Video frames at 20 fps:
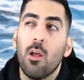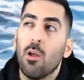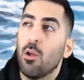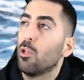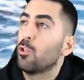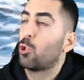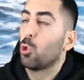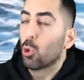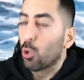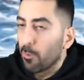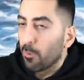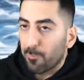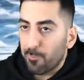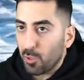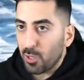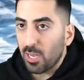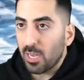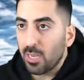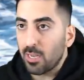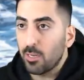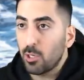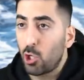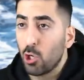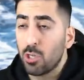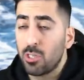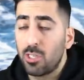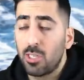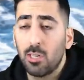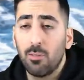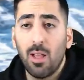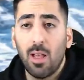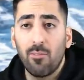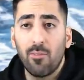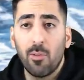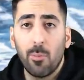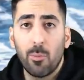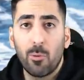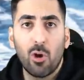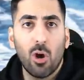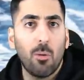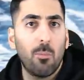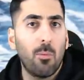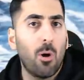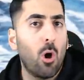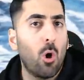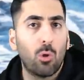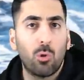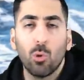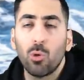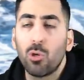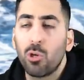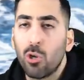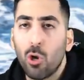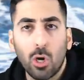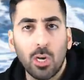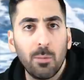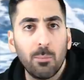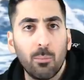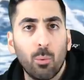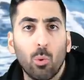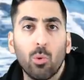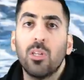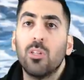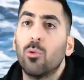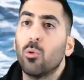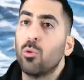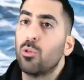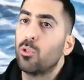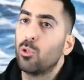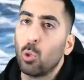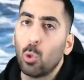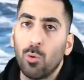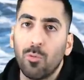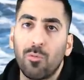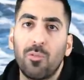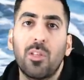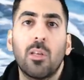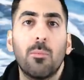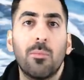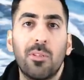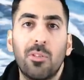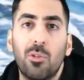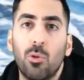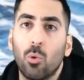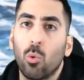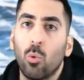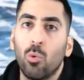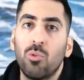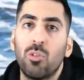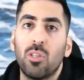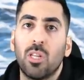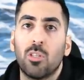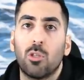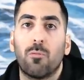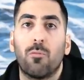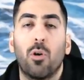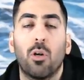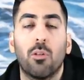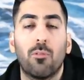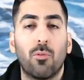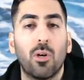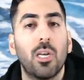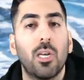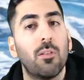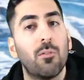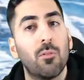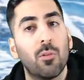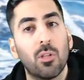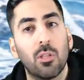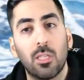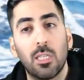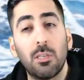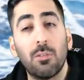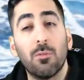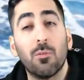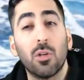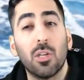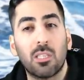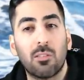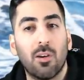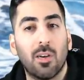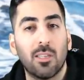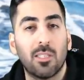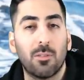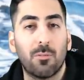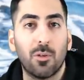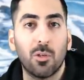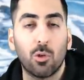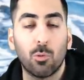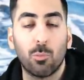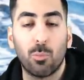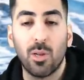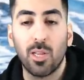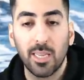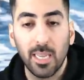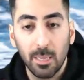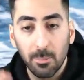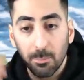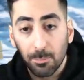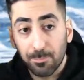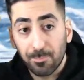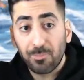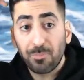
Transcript: Zukünftige Schlüssel werden wir bekommen, auch durch Login-Boni, durch zukünftige Missionen und so sofort, Freunde. Die, die wird es quasi Free-to-Play geben